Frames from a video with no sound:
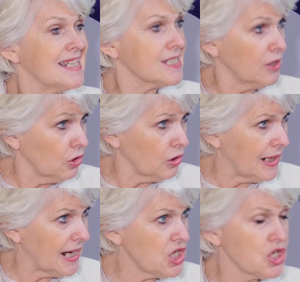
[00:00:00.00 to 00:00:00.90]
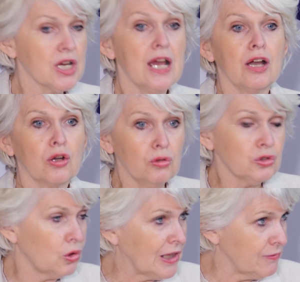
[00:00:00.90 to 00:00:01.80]
sans relâche
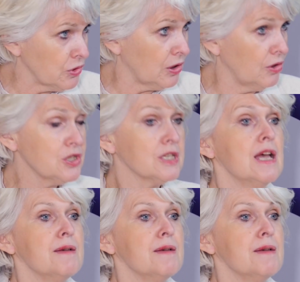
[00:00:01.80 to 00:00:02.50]
contre les violences,